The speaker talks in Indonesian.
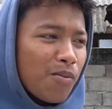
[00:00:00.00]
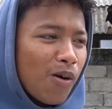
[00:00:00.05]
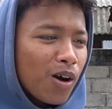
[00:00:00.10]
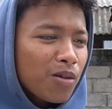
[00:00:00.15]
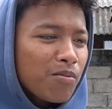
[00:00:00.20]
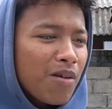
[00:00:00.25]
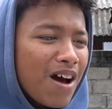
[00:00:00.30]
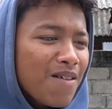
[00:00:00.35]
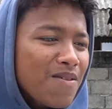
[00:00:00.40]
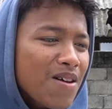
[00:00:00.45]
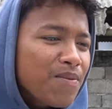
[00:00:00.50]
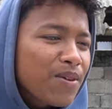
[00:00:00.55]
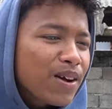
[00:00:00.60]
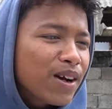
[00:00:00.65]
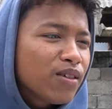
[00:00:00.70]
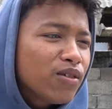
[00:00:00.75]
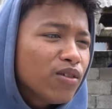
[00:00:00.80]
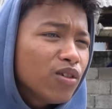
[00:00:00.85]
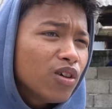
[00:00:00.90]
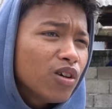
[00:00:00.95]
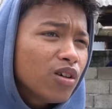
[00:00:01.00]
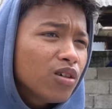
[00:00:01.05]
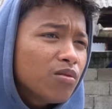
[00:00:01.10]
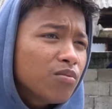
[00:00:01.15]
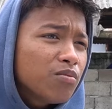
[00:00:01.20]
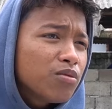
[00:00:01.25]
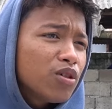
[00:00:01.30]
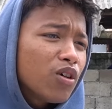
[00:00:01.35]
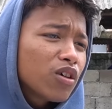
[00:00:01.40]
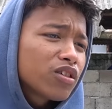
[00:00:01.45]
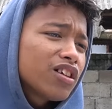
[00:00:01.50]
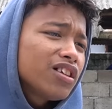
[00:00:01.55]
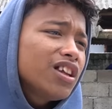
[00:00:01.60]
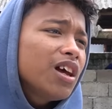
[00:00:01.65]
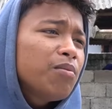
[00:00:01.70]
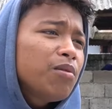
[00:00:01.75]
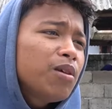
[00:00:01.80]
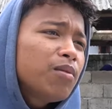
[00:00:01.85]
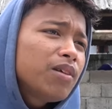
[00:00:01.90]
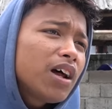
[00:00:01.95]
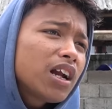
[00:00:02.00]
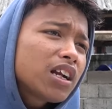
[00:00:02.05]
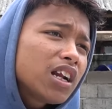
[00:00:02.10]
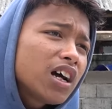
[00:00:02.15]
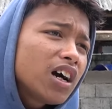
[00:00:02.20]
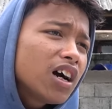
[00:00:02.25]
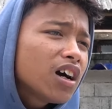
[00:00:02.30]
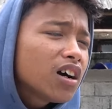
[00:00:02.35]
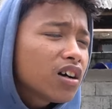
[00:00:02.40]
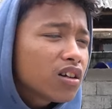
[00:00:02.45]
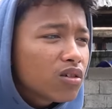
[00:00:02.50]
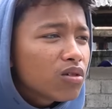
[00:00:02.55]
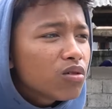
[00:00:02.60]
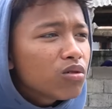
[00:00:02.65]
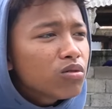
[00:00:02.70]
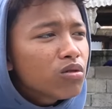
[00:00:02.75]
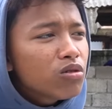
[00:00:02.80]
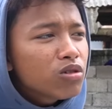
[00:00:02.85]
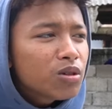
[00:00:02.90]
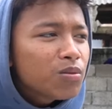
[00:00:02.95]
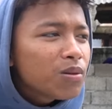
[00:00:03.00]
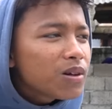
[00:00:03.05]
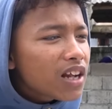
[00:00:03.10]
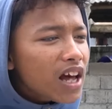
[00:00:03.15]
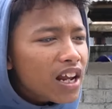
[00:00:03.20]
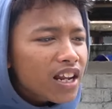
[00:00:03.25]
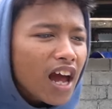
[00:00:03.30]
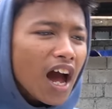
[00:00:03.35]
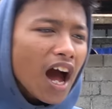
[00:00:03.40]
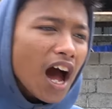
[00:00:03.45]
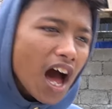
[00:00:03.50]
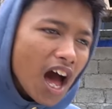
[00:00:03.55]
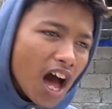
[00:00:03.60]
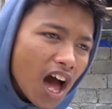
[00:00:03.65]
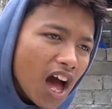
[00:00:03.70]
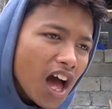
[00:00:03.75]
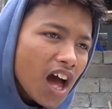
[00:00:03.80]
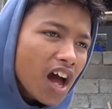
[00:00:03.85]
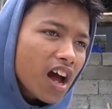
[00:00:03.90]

Mohon maaf ya para duyung, Bu Dokternya belum datang. Tunggu dulu sebentar ya.